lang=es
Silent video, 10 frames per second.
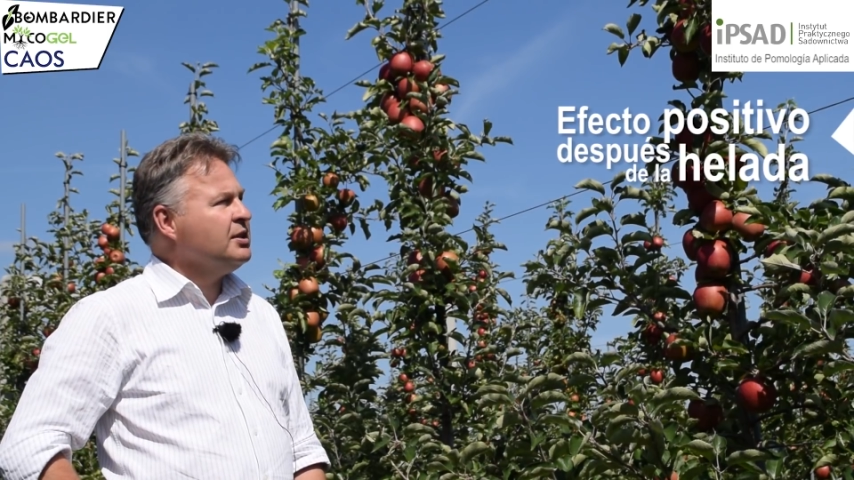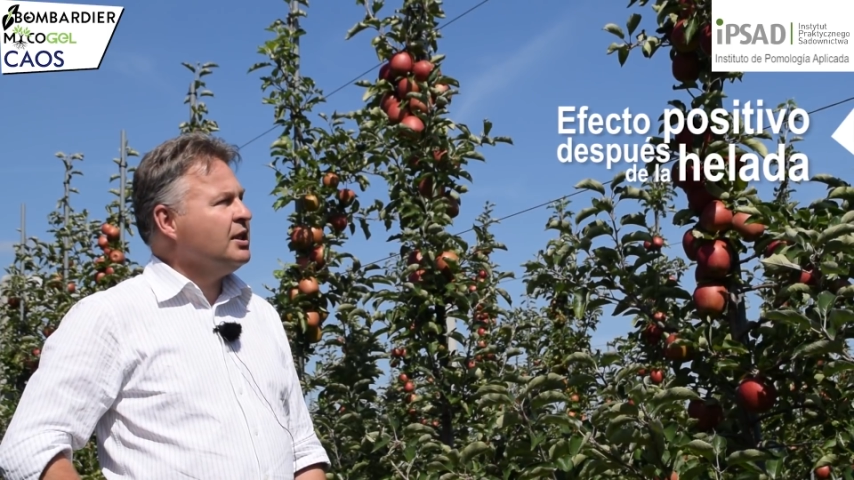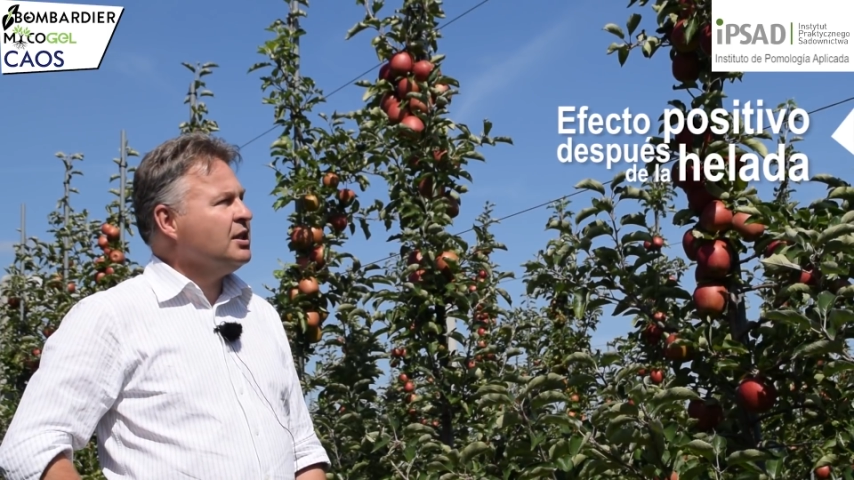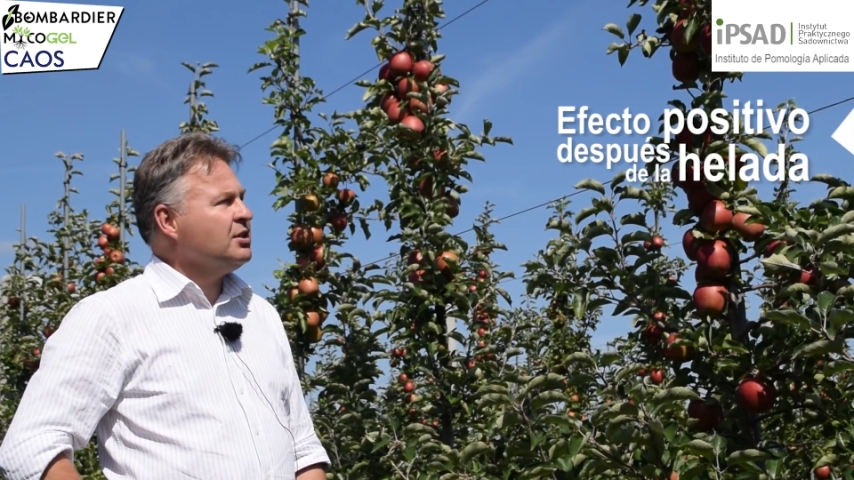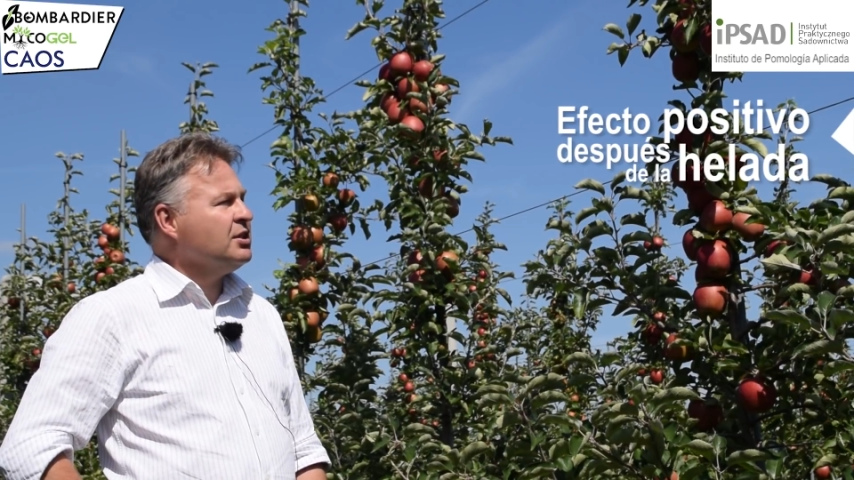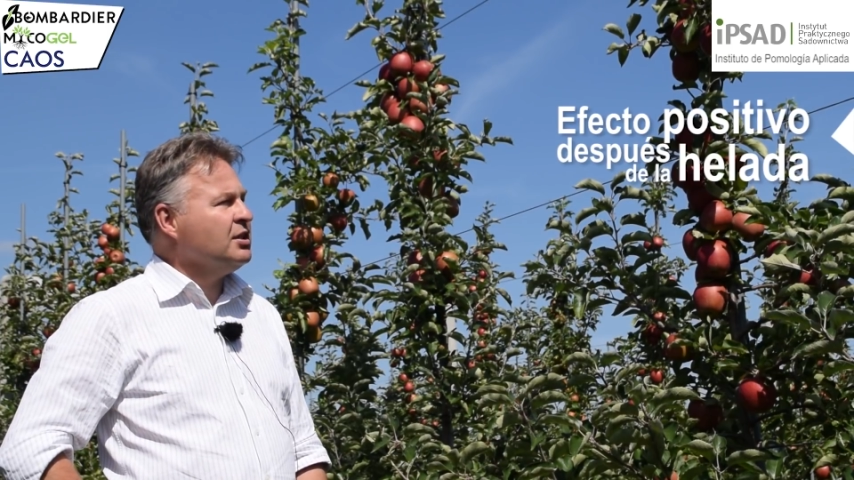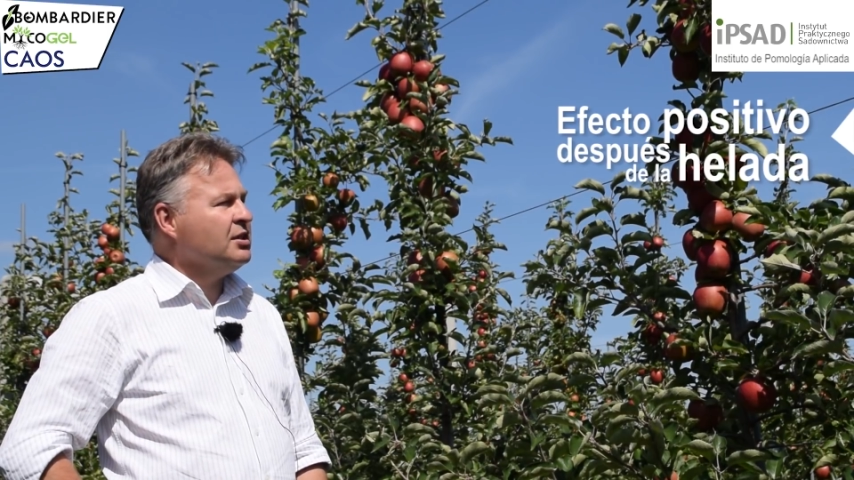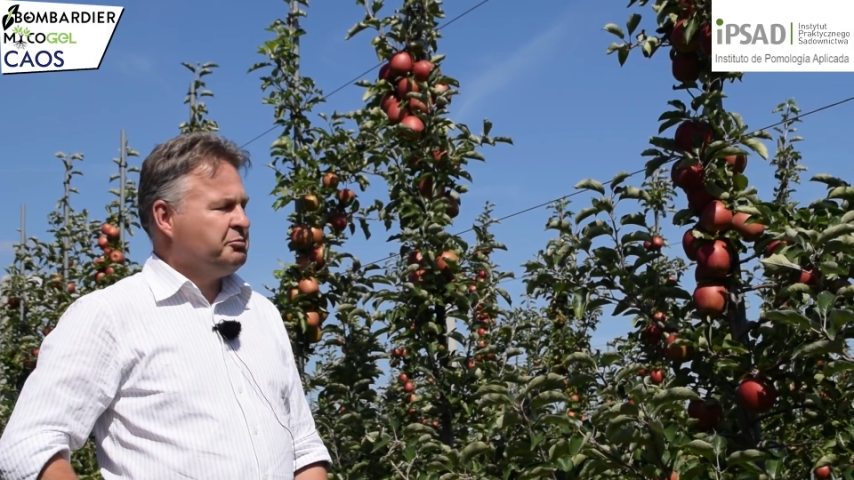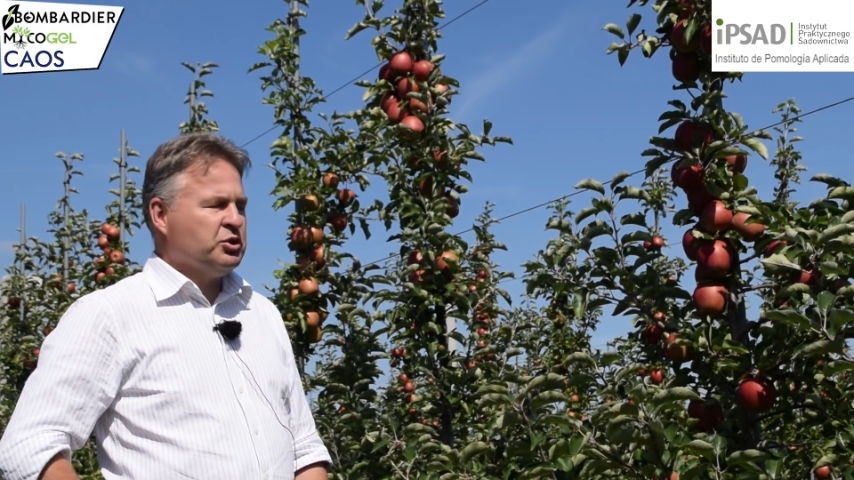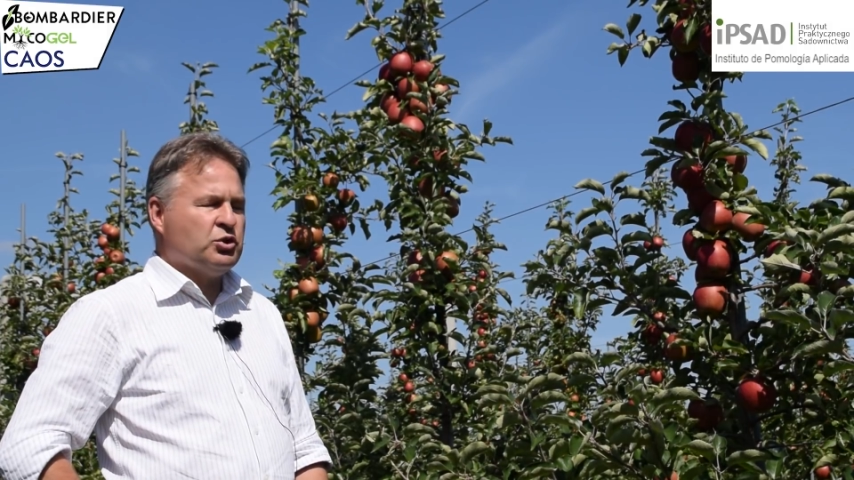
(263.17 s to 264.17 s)
tener en cuenta
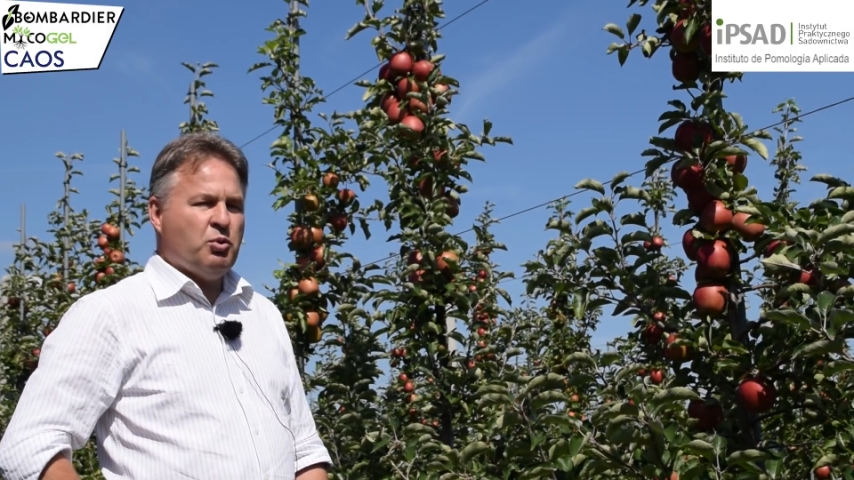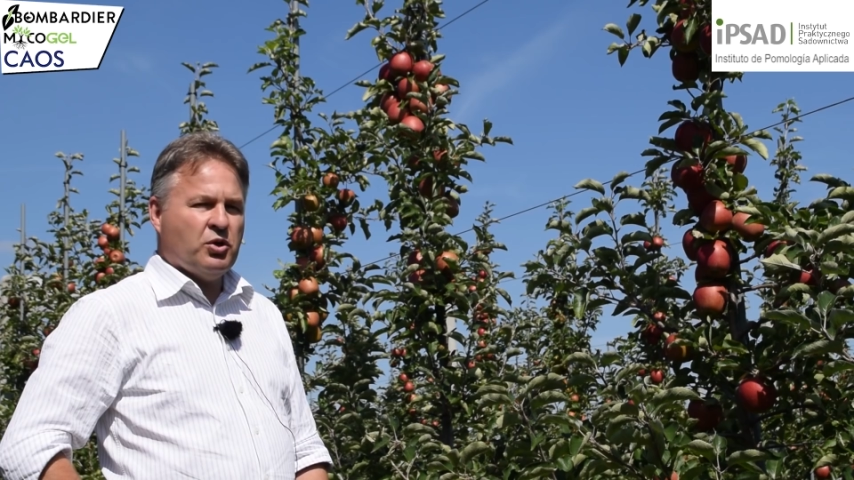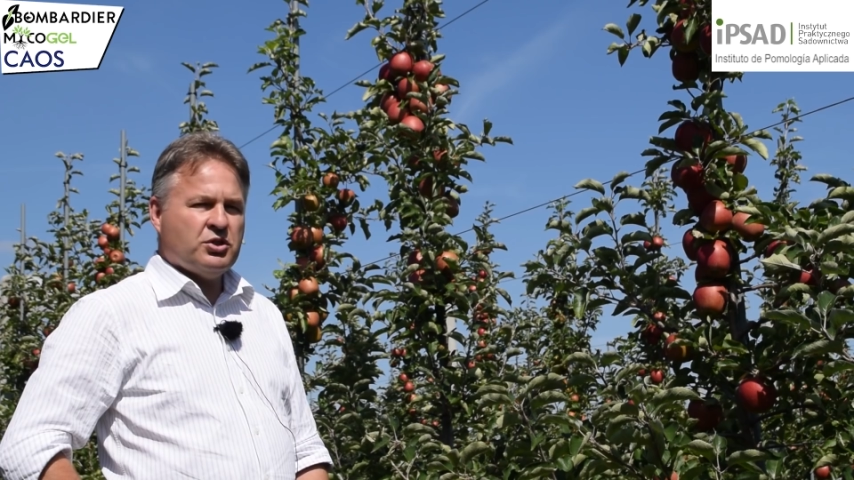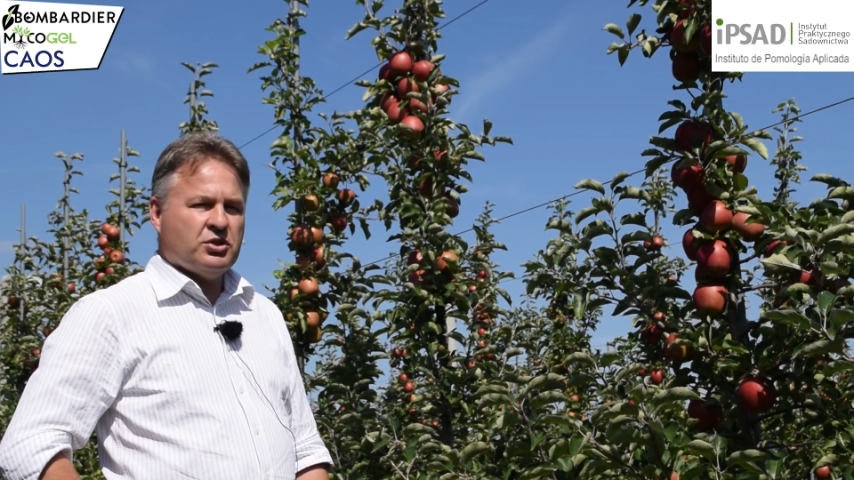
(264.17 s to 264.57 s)
para el futuro.